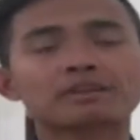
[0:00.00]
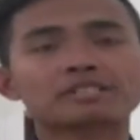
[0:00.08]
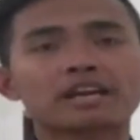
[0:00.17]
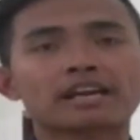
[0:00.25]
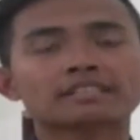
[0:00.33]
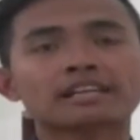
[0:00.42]
satu
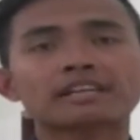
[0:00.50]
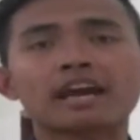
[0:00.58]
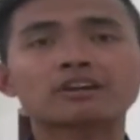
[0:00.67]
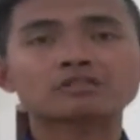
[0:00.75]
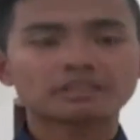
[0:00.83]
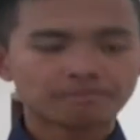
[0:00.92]
persyaratan yang
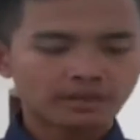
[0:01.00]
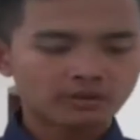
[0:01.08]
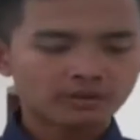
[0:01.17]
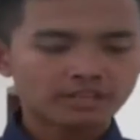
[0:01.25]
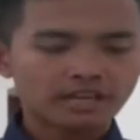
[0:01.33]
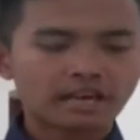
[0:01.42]
harus
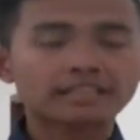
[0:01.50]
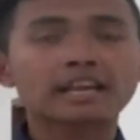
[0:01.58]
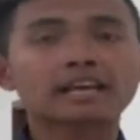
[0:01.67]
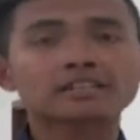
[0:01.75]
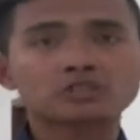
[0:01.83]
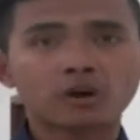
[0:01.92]
dipenuhi
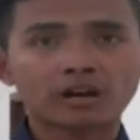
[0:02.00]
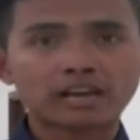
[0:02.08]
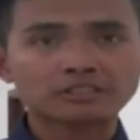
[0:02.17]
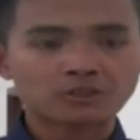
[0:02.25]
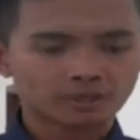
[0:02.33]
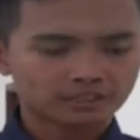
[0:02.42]
adalah
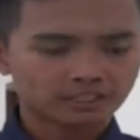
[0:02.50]
seorang